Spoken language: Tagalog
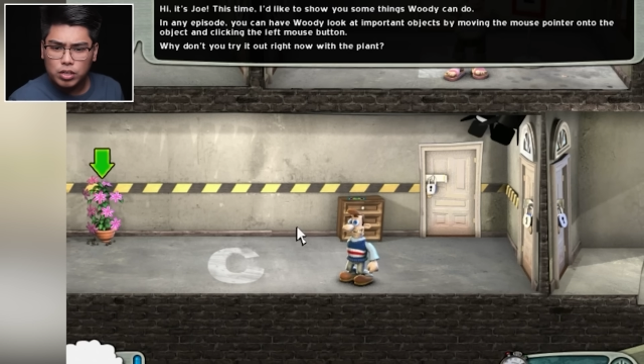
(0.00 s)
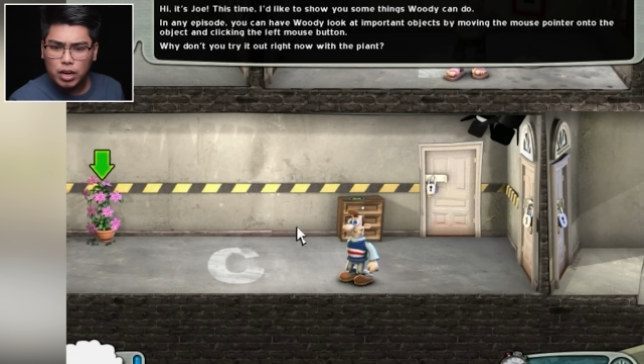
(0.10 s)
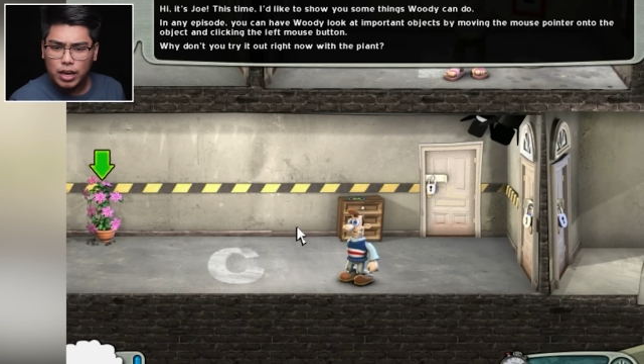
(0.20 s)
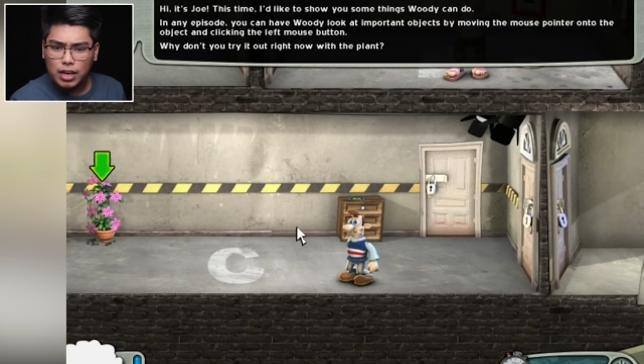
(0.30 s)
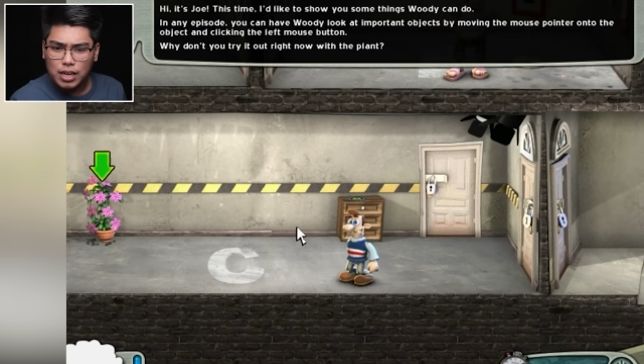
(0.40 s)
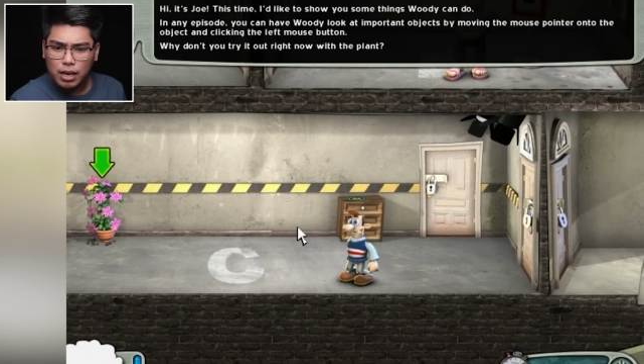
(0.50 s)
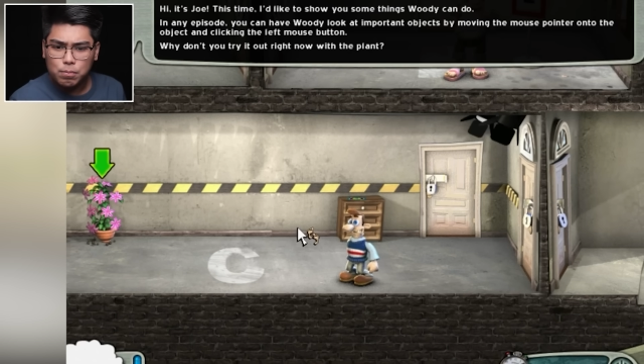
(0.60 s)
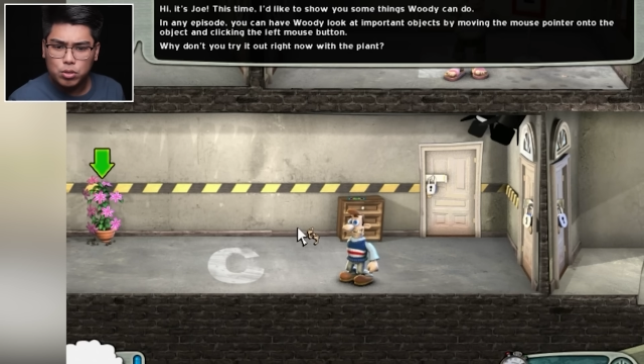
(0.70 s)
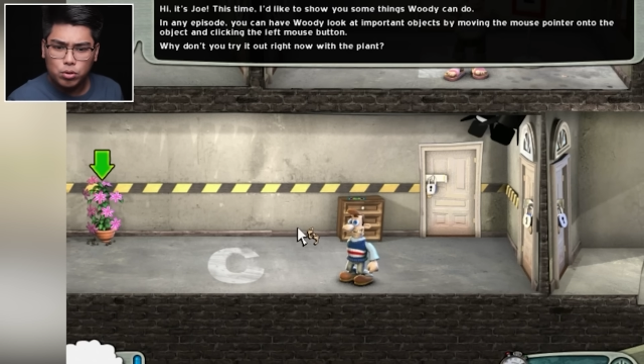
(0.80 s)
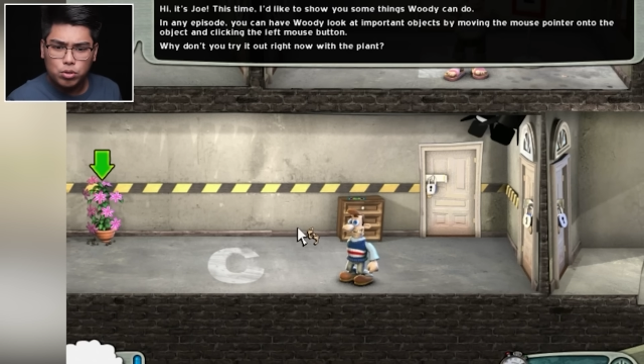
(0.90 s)
In any
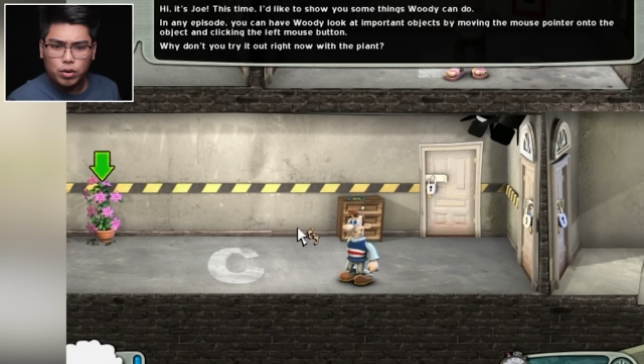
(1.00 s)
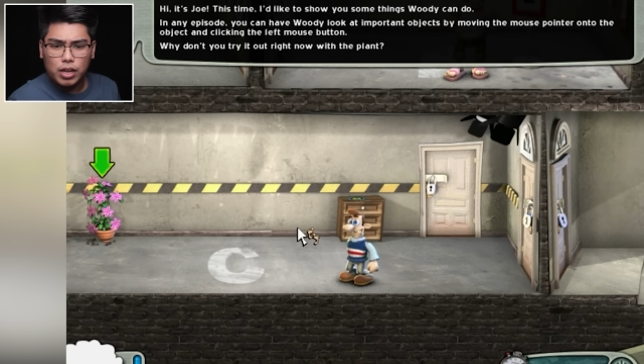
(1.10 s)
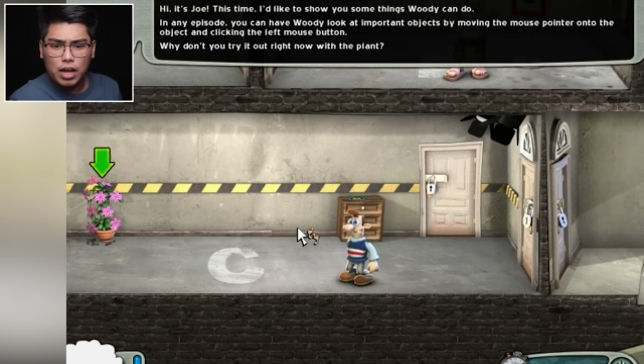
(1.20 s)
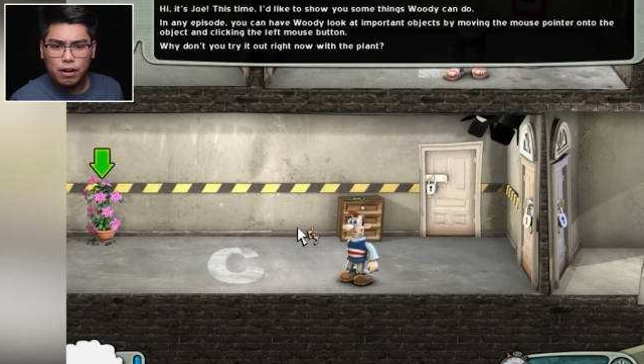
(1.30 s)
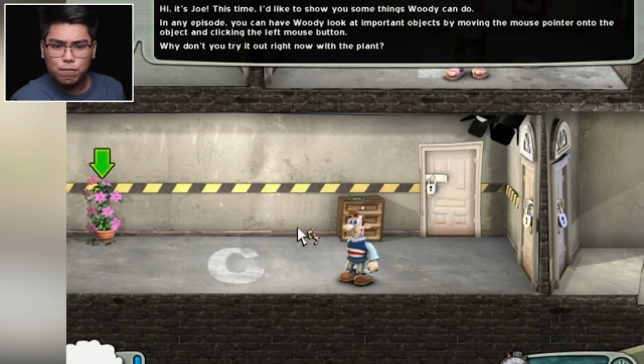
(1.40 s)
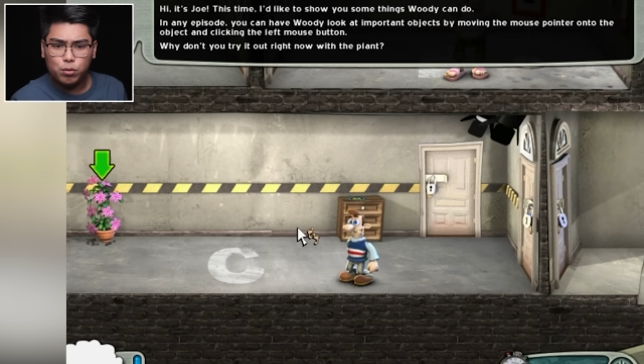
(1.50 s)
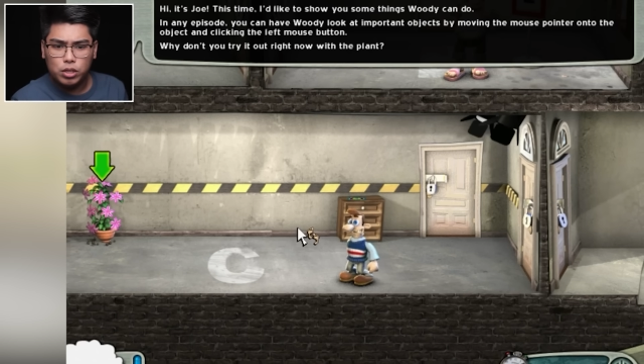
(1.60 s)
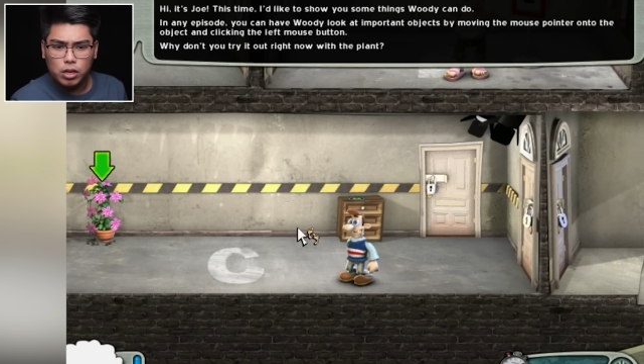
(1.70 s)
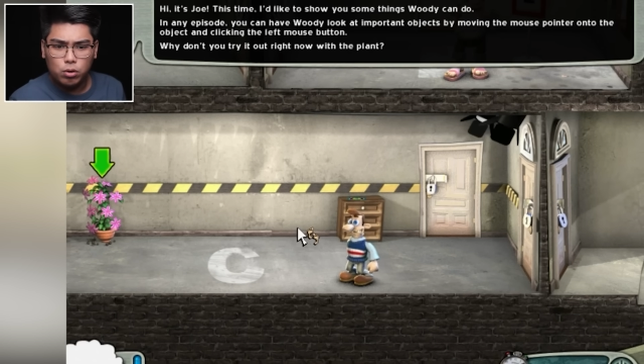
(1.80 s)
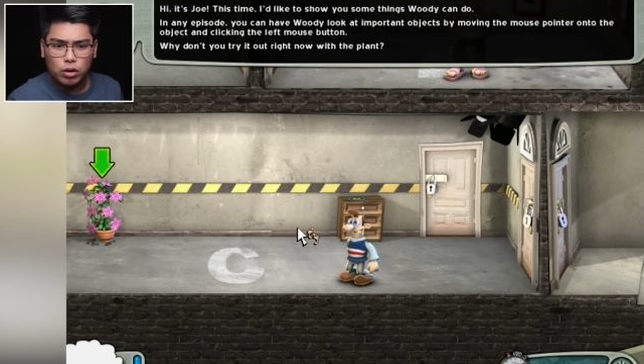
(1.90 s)
episode, you can have
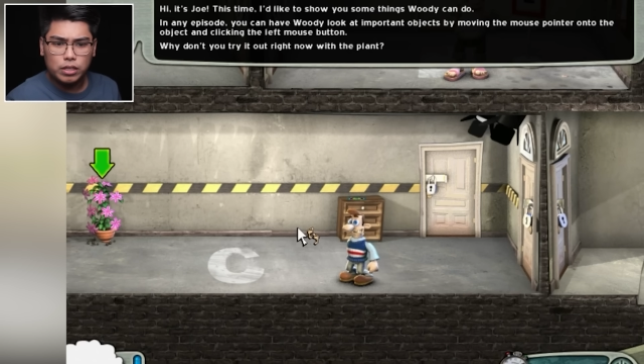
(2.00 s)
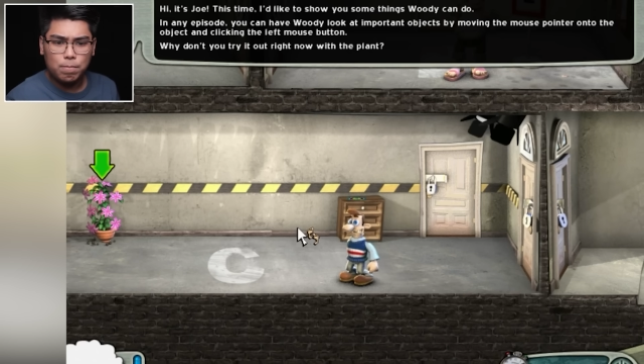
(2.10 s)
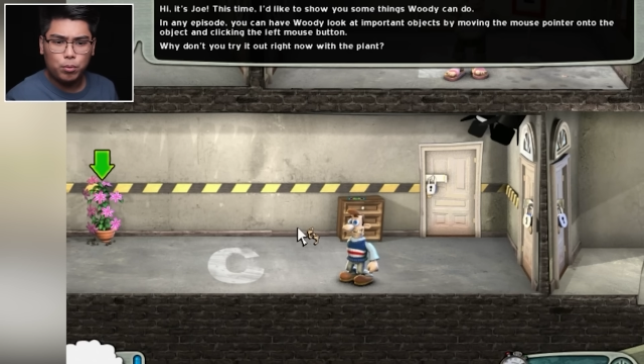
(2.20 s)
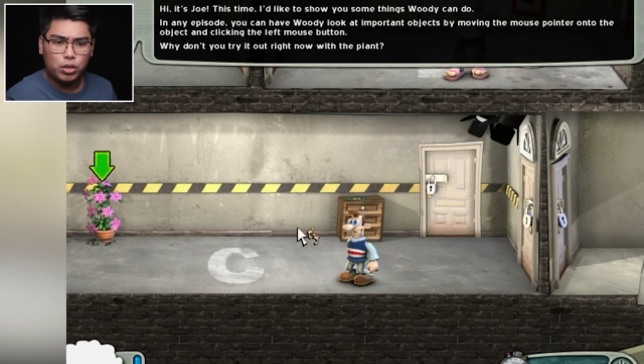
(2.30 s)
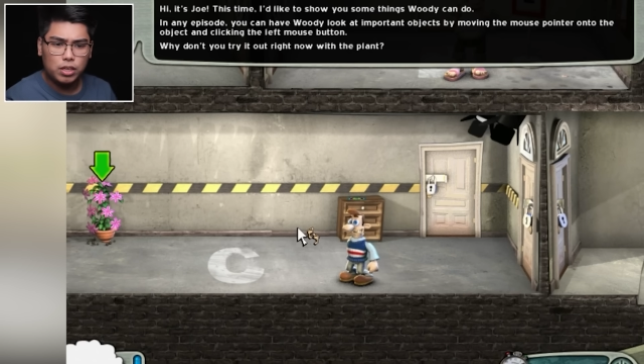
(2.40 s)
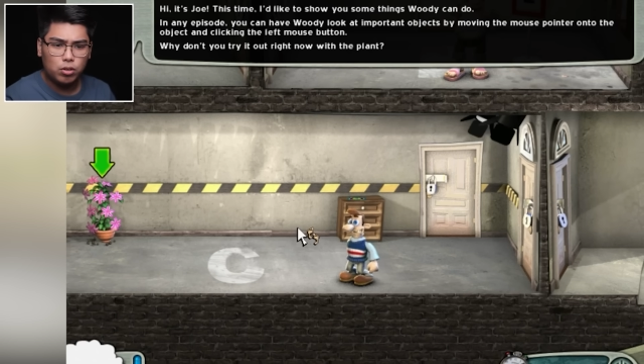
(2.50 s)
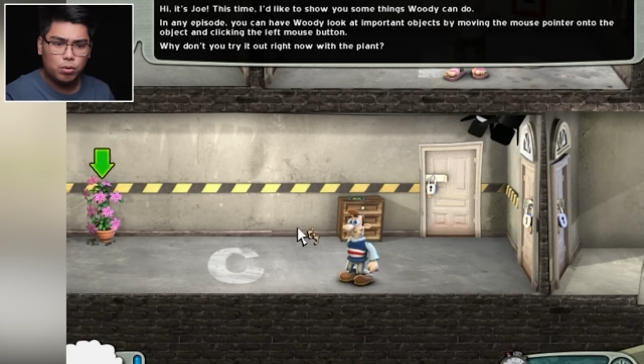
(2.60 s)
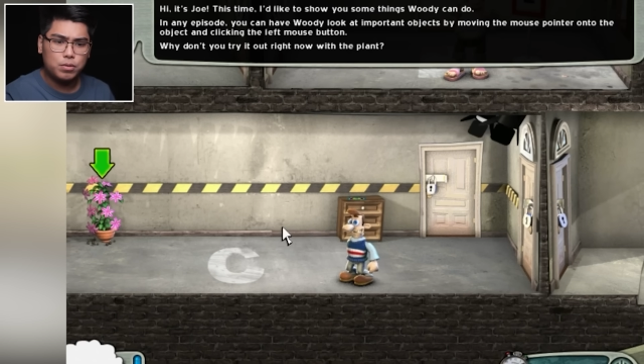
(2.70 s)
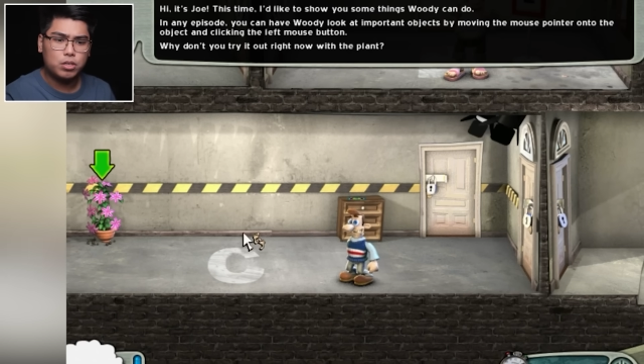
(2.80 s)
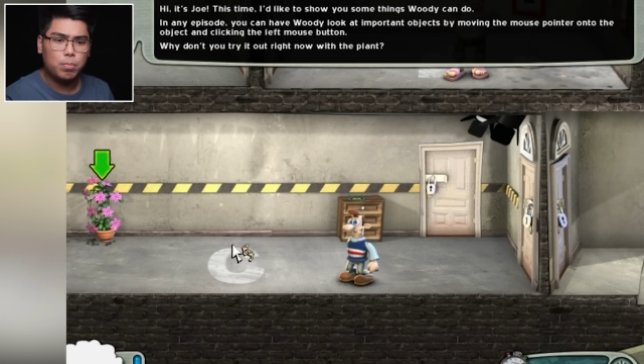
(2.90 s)
Woody look at important
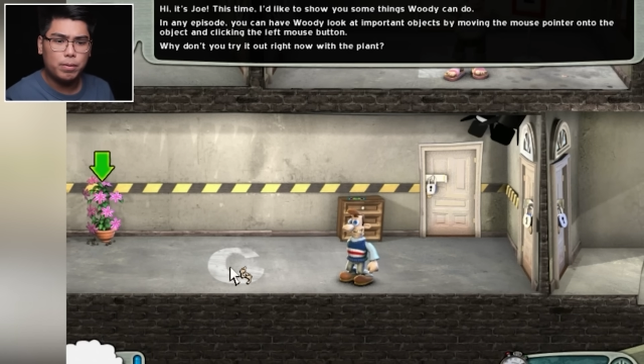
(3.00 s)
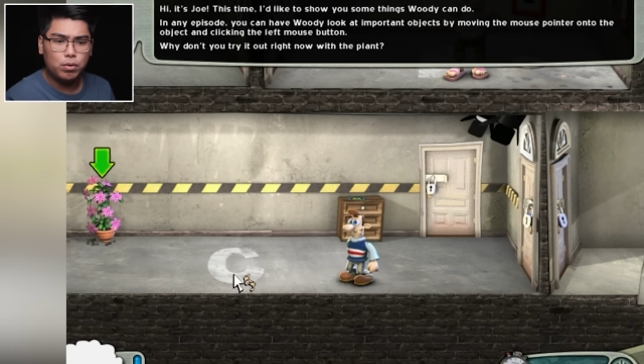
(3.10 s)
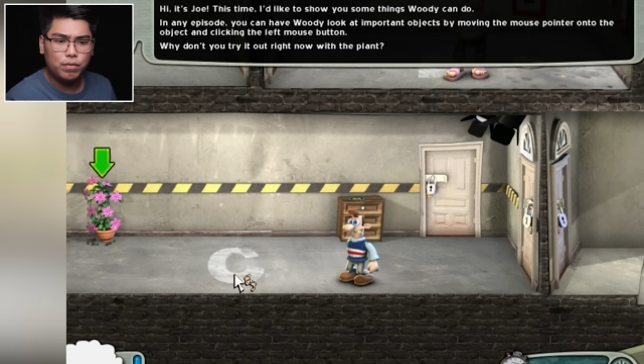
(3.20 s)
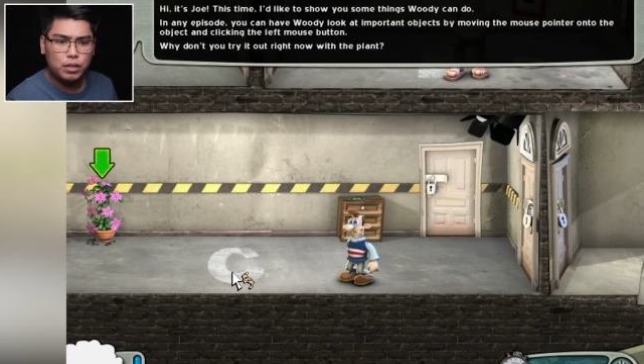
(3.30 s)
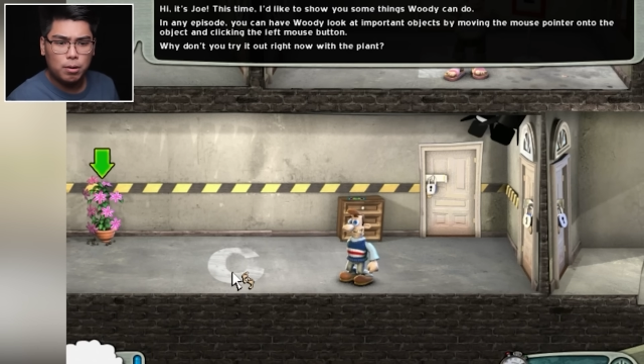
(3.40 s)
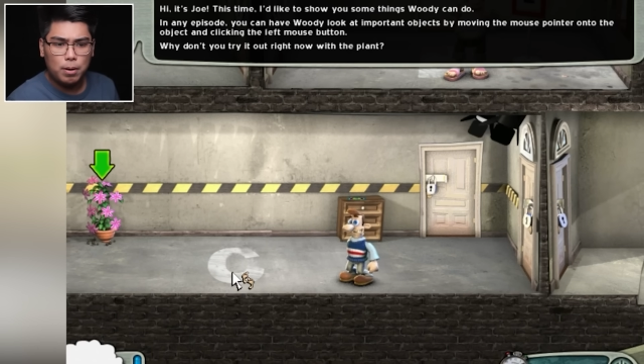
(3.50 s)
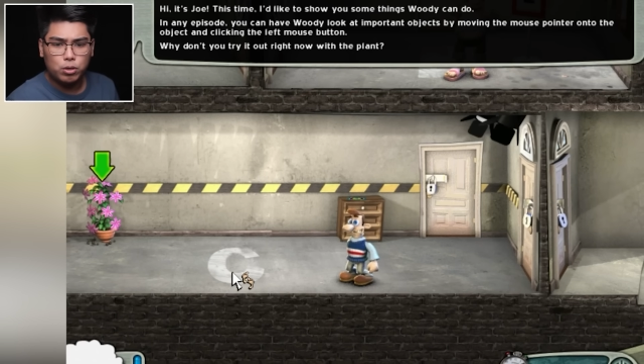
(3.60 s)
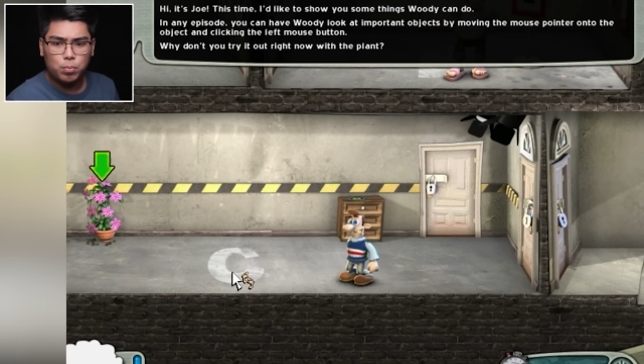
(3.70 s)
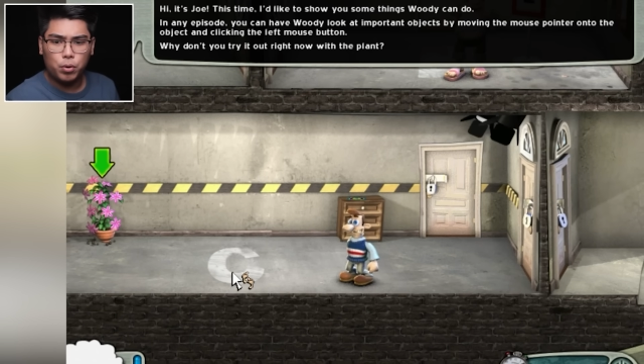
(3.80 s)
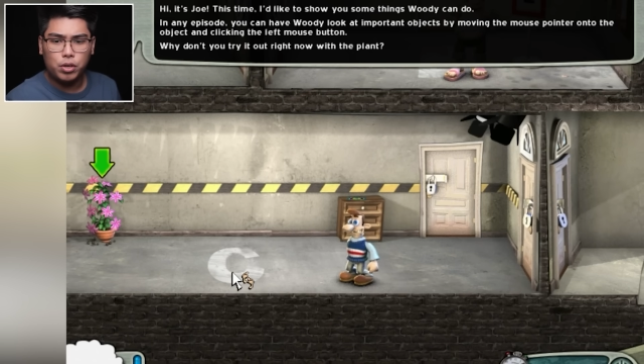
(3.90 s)
objects by moving the
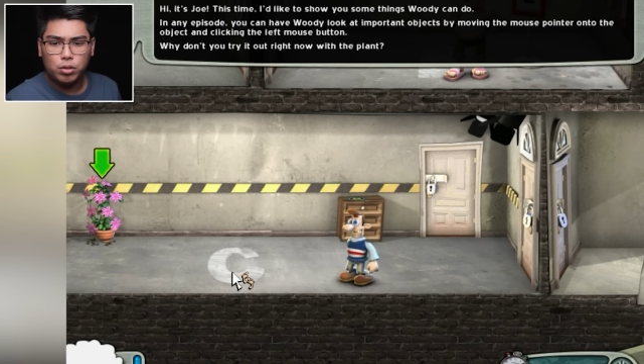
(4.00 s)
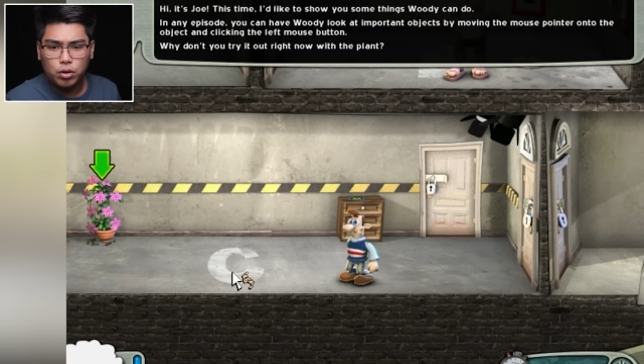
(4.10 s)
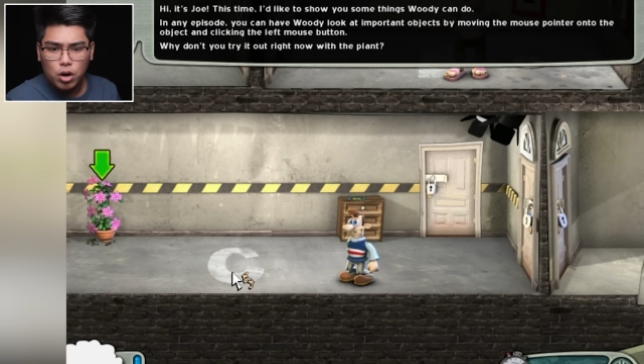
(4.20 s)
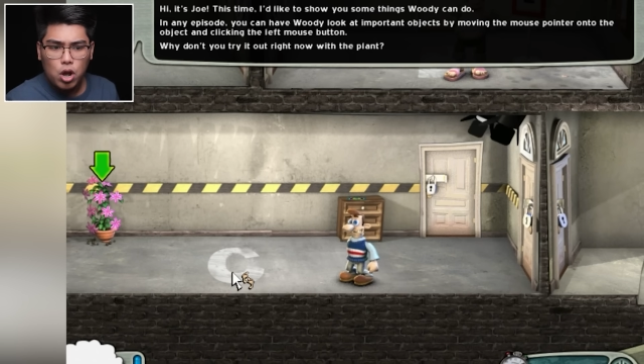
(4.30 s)
mouse pointer